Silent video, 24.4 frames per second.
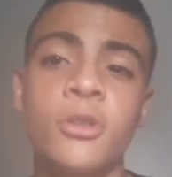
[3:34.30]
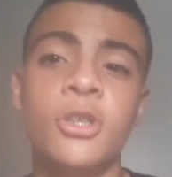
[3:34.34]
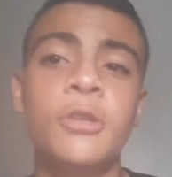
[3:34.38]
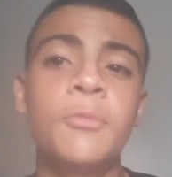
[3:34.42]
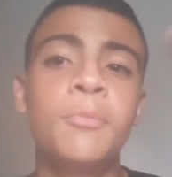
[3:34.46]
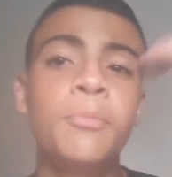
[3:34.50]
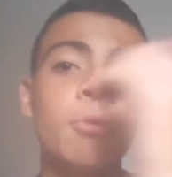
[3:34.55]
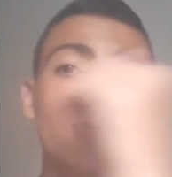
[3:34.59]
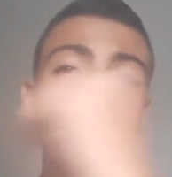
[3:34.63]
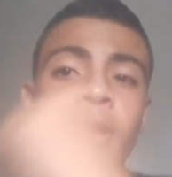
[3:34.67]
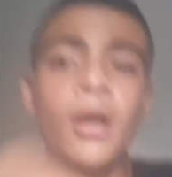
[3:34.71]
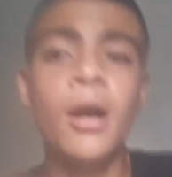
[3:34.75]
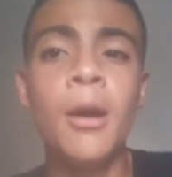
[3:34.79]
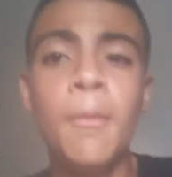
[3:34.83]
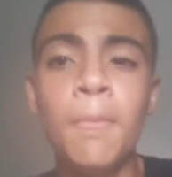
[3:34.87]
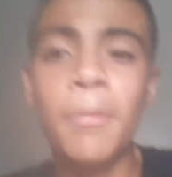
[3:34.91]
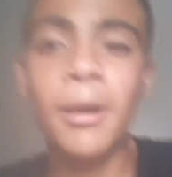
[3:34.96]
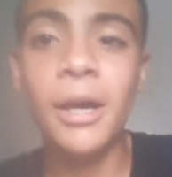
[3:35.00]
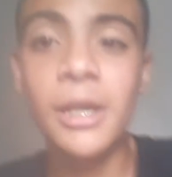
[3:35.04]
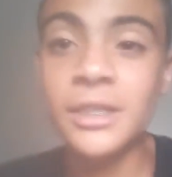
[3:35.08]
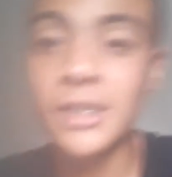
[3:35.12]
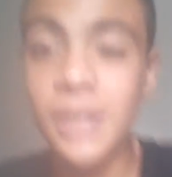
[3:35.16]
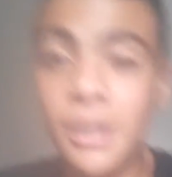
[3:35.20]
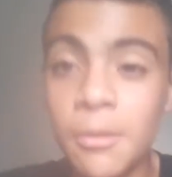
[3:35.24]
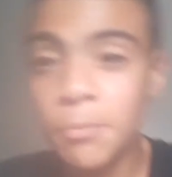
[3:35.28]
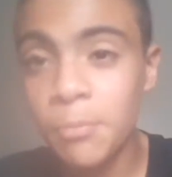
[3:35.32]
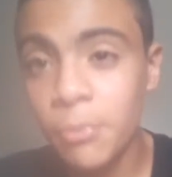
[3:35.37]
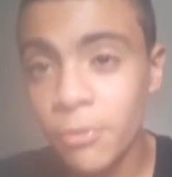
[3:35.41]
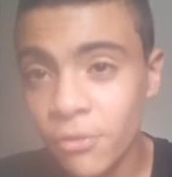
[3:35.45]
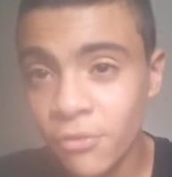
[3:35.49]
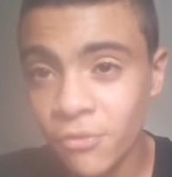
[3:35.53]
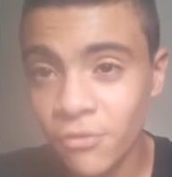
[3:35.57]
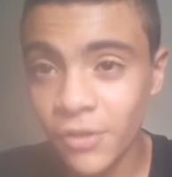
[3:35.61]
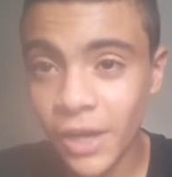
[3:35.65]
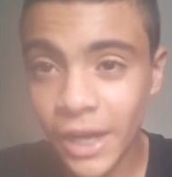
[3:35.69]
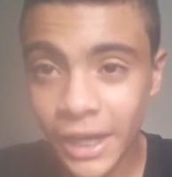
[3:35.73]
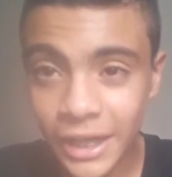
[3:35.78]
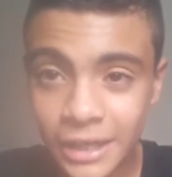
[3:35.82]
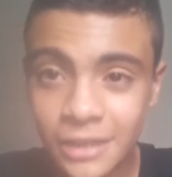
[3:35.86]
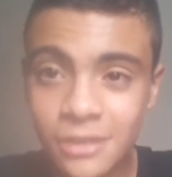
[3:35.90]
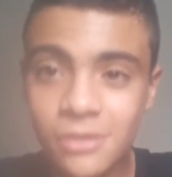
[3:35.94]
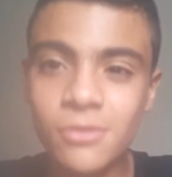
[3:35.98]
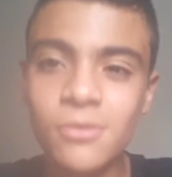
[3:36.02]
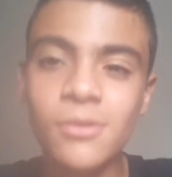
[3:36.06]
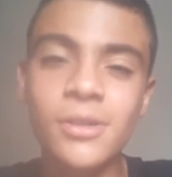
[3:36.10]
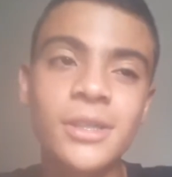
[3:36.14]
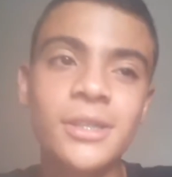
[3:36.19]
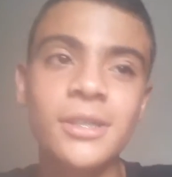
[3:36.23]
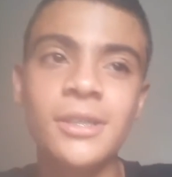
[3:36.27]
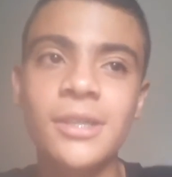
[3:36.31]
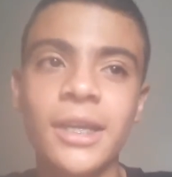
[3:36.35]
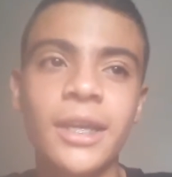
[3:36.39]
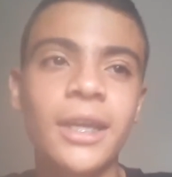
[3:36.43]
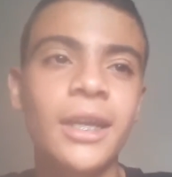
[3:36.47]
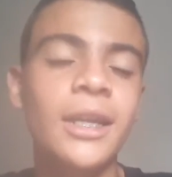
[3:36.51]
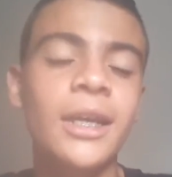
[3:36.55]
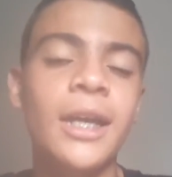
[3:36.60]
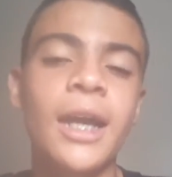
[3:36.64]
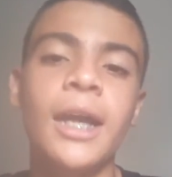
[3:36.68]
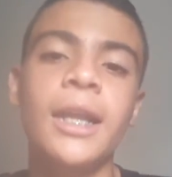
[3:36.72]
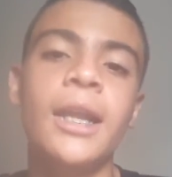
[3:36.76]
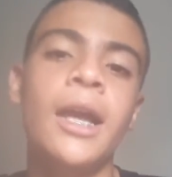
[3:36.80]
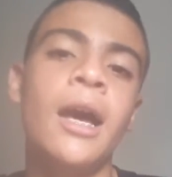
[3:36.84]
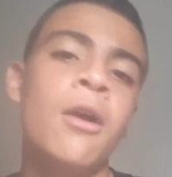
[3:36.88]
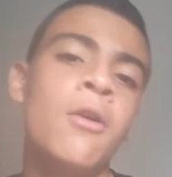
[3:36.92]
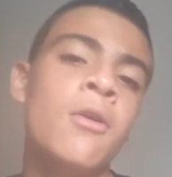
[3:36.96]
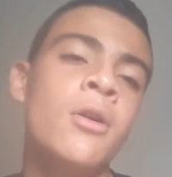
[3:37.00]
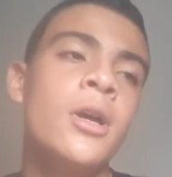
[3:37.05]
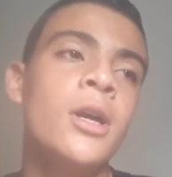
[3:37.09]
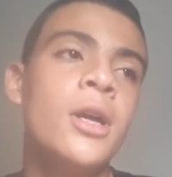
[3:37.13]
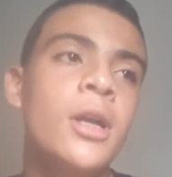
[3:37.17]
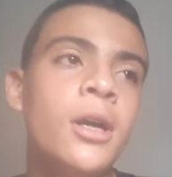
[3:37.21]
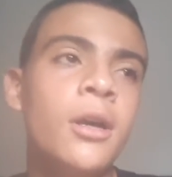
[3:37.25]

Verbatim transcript: Tipo, Passei por várias coisas naquele canal.